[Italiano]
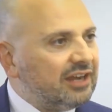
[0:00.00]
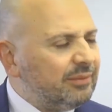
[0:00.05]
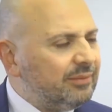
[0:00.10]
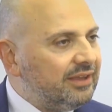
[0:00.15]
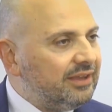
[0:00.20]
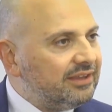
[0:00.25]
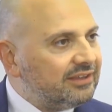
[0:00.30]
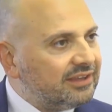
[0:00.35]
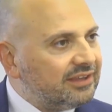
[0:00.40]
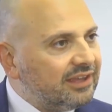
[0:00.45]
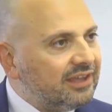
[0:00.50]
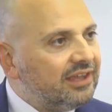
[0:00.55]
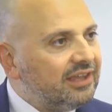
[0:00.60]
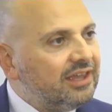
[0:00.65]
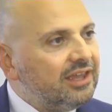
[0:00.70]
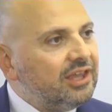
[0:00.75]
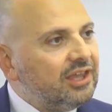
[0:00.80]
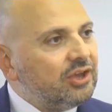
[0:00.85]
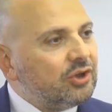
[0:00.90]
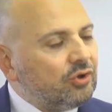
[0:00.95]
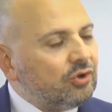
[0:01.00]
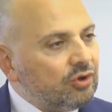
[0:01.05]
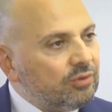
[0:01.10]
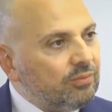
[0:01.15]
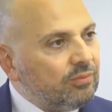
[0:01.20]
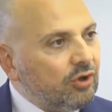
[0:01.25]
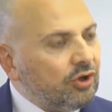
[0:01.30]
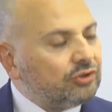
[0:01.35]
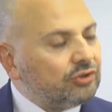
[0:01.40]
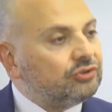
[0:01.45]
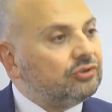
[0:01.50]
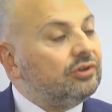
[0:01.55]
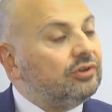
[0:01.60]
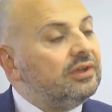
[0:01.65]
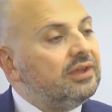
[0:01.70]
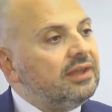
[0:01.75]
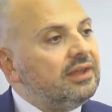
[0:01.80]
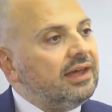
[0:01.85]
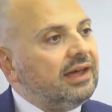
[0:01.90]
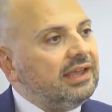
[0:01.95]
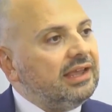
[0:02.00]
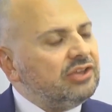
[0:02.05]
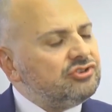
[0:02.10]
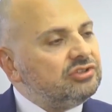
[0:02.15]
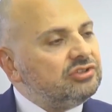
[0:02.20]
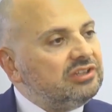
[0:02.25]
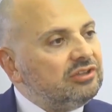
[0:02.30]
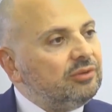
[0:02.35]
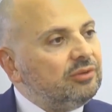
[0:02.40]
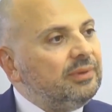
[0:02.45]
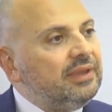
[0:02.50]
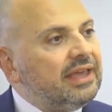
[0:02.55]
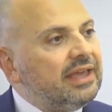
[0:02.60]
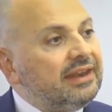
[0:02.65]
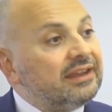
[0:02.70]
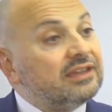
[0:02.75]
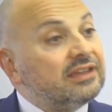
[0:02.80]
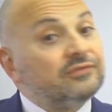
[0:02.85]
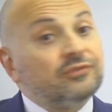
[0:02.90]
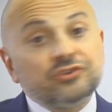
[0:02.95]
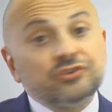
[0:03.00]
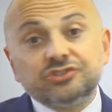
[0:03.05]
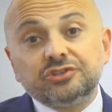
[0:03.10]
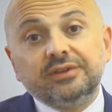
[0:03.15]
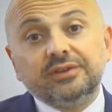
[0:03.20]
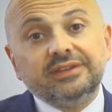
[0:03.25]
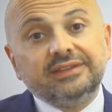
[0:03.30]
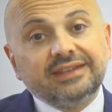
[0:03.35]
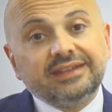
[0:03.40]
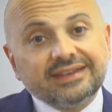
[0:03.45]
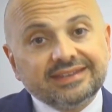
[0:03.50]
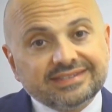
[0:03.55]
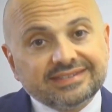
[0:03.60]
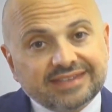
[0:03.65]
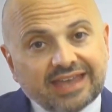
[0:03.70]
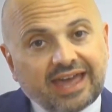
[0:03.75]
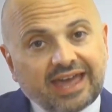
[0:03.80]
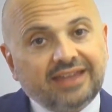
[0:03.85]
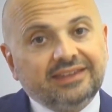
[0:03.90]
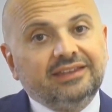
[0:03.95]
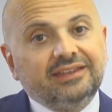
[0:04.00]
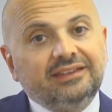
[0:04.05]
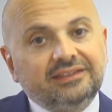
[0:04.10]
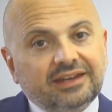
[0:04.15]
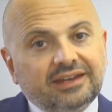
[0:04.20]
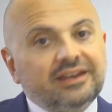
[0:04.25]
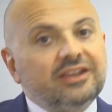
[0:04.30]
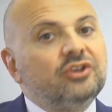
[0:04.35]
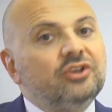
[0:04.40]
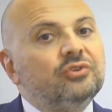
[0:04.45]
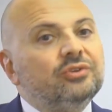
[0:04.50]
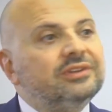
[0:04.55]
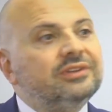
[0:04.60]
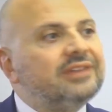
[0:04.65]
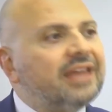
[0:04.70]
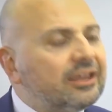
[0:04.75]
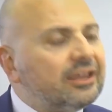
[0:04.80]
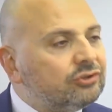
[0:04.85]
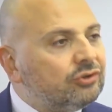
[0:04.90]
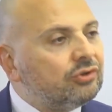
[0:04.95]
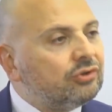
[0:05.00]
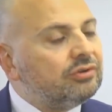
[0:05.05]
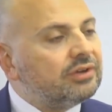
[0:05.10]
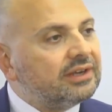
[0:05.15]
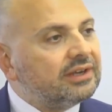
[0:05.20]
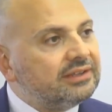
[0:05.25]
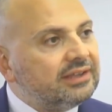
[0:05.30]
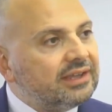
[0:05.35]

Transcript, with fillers: veramente col botto. Agli agenti immobiliari che fossero interessati ad entrare in contatto con